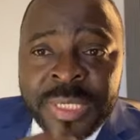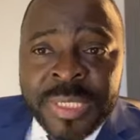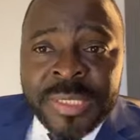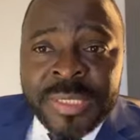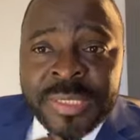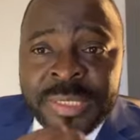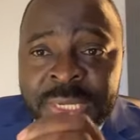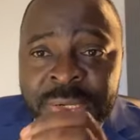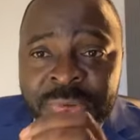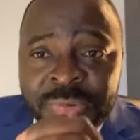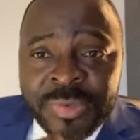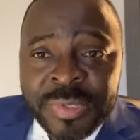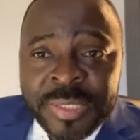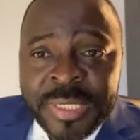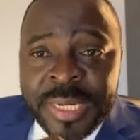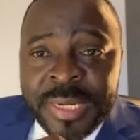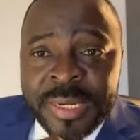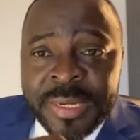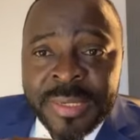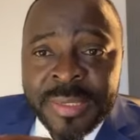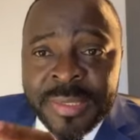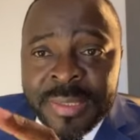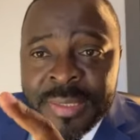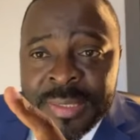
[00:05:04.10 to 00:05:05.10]
au Crystal
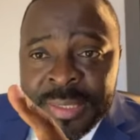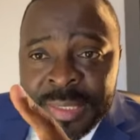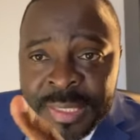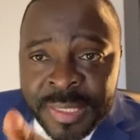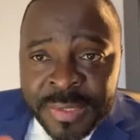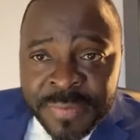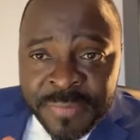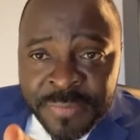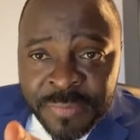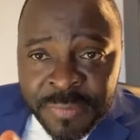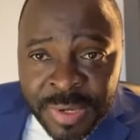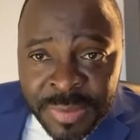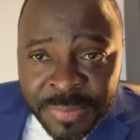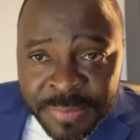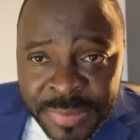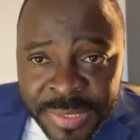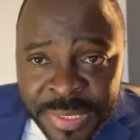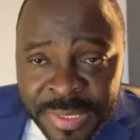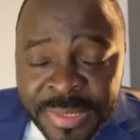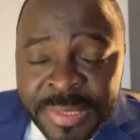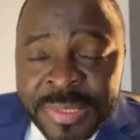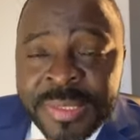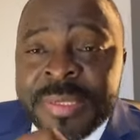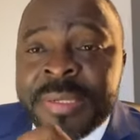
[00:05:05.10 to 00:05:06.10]
Hotel il faut
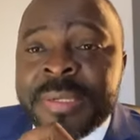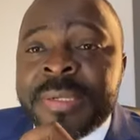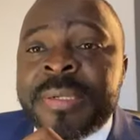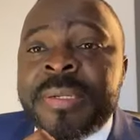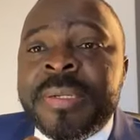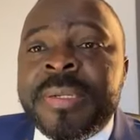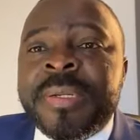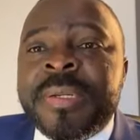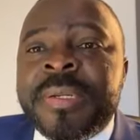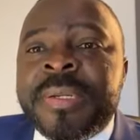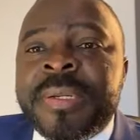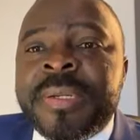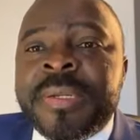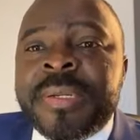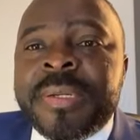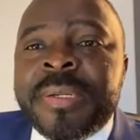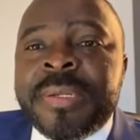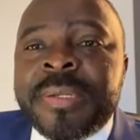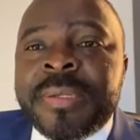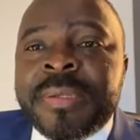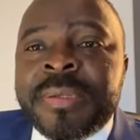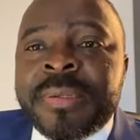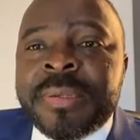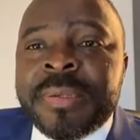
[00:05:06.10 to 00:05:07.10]
apprendre.
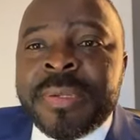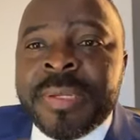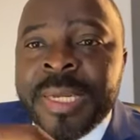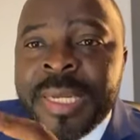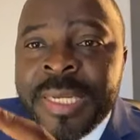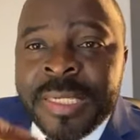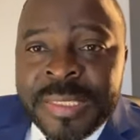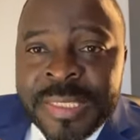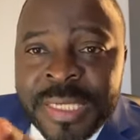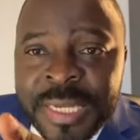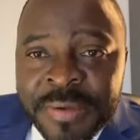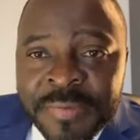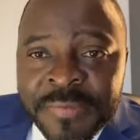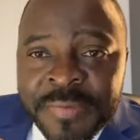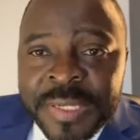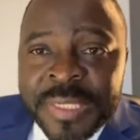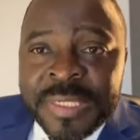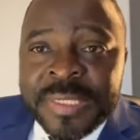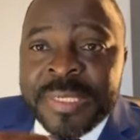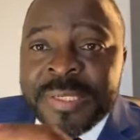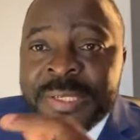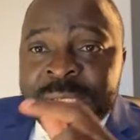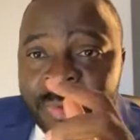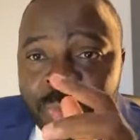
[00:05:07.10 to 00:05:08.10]

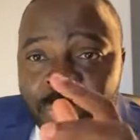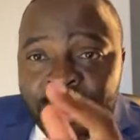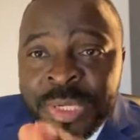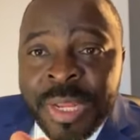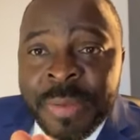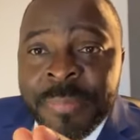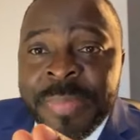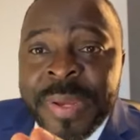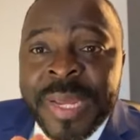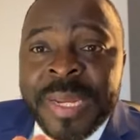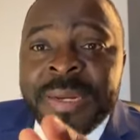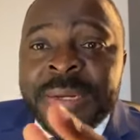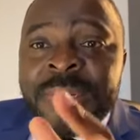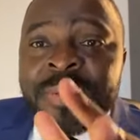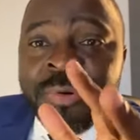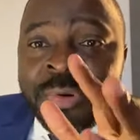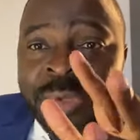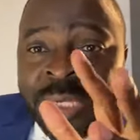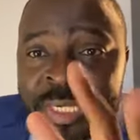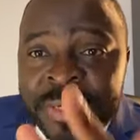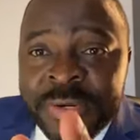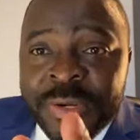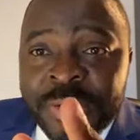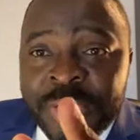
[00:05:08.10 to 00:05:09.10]
Réserver, c'est ce qu'on appelle
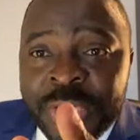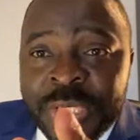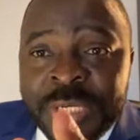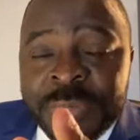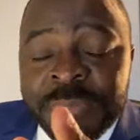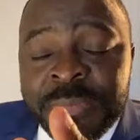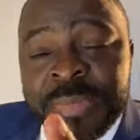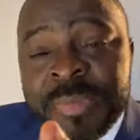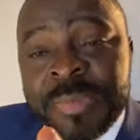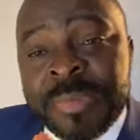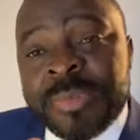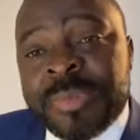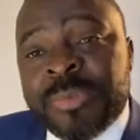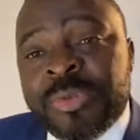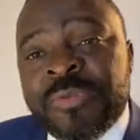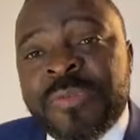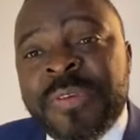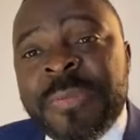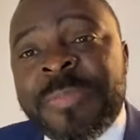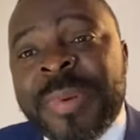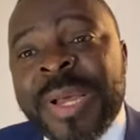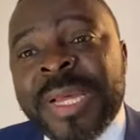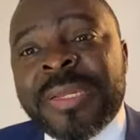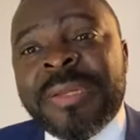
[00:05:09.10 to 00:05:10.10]
le leadership.
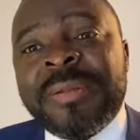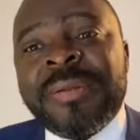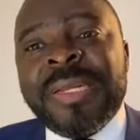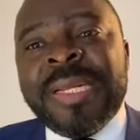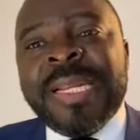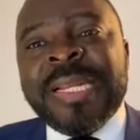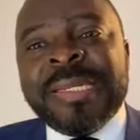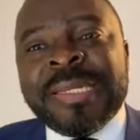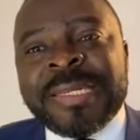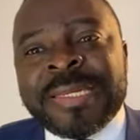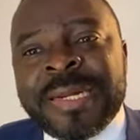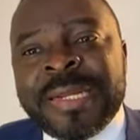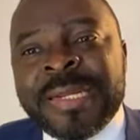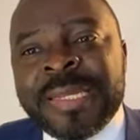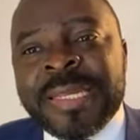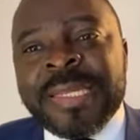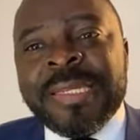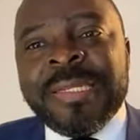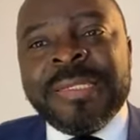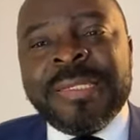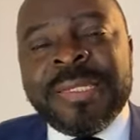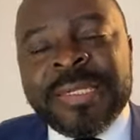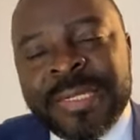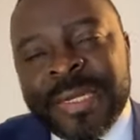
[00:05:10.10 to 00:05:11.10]
Je vais parler de
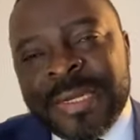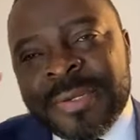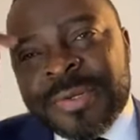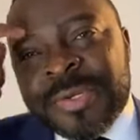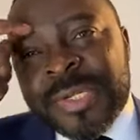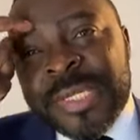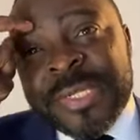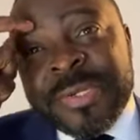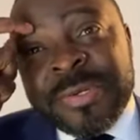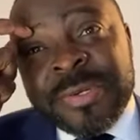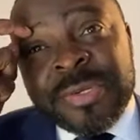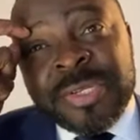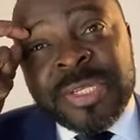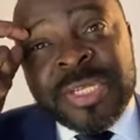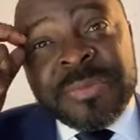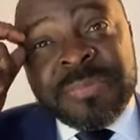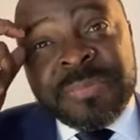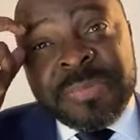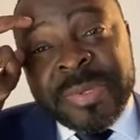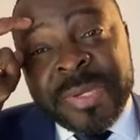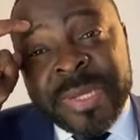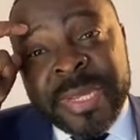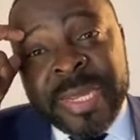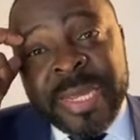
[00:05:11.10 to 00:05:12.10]
l'intranquillité dans le
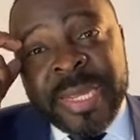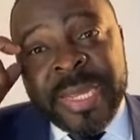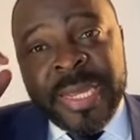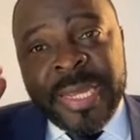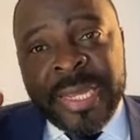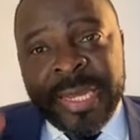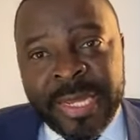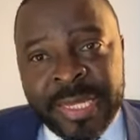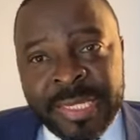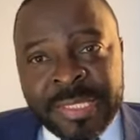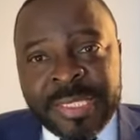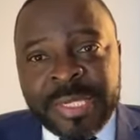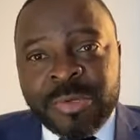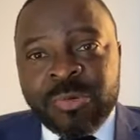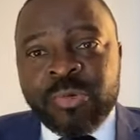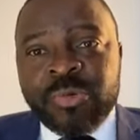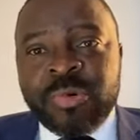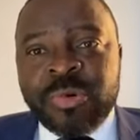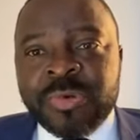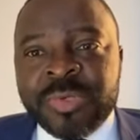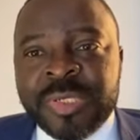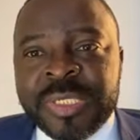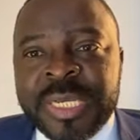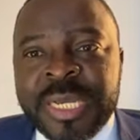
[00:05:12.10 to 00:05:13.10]
leadership. Et ça
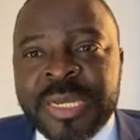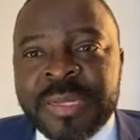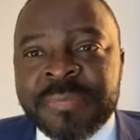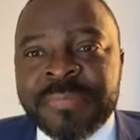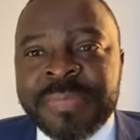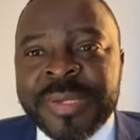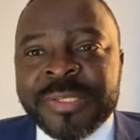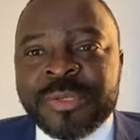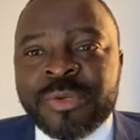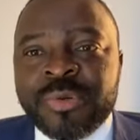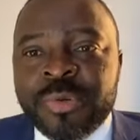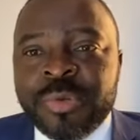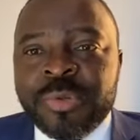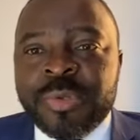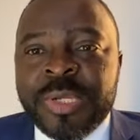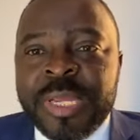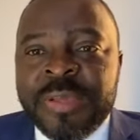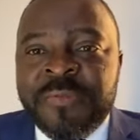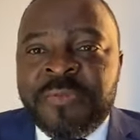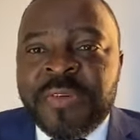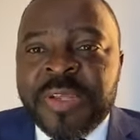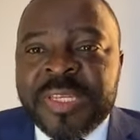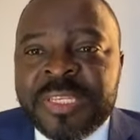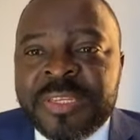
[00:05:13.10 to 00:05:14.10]
nous concerne parce que
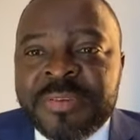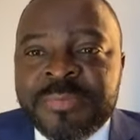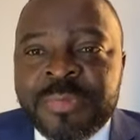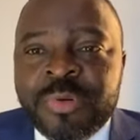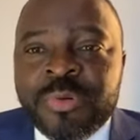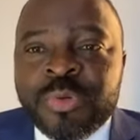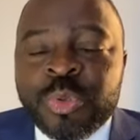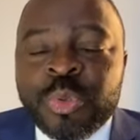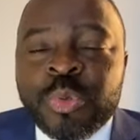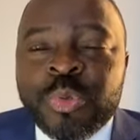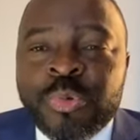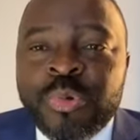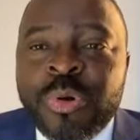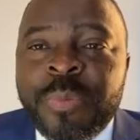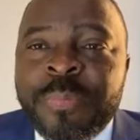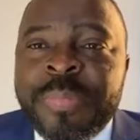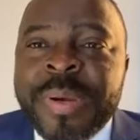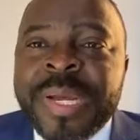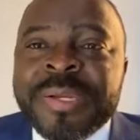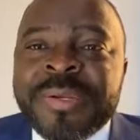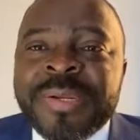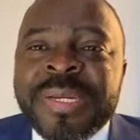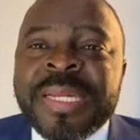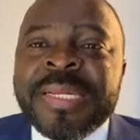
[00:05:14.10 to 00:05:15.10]
effectivement aujourd'hui
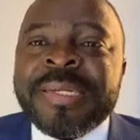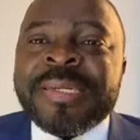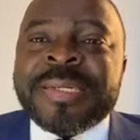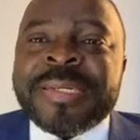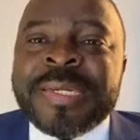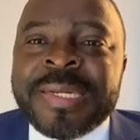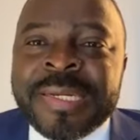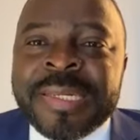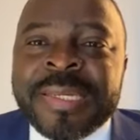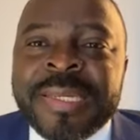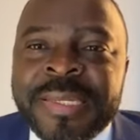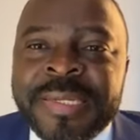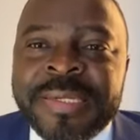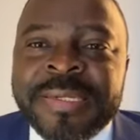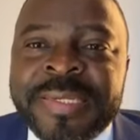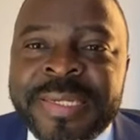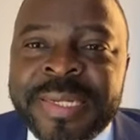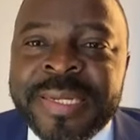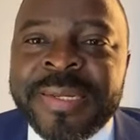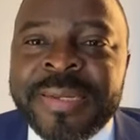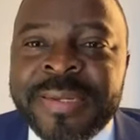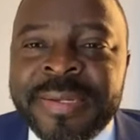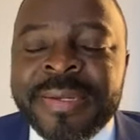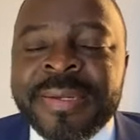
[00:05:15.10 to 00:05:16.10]
on parle de
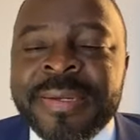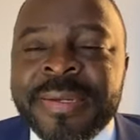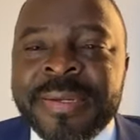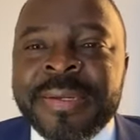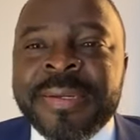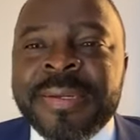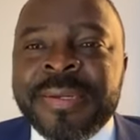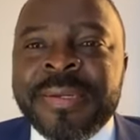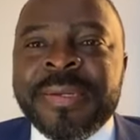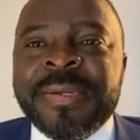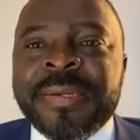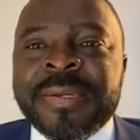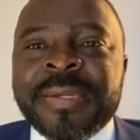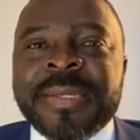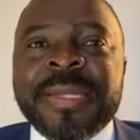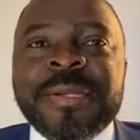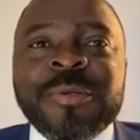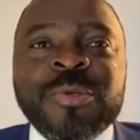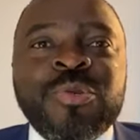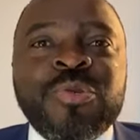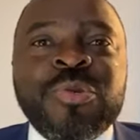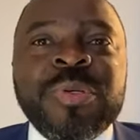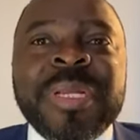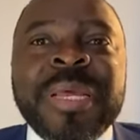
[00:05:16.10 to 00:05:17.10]
l'intranquillité.
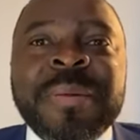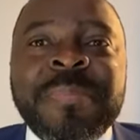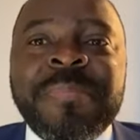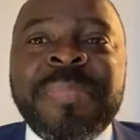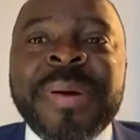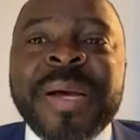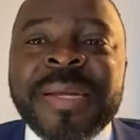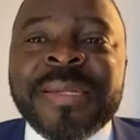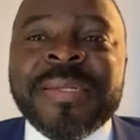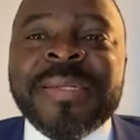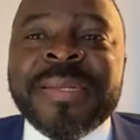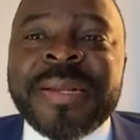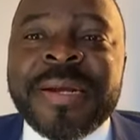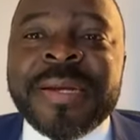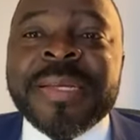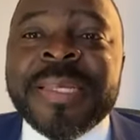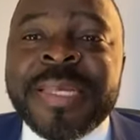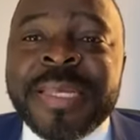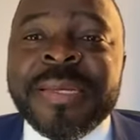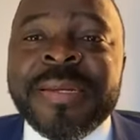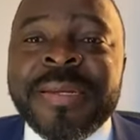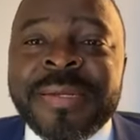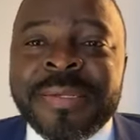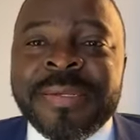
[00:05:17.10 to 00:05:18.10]
Quand tu n'es pas
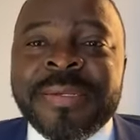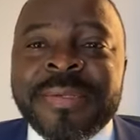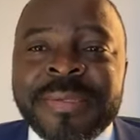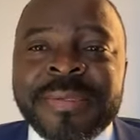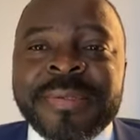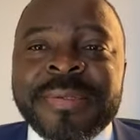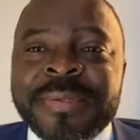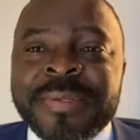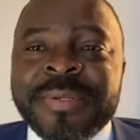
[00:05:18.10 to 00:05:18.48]
tranquille,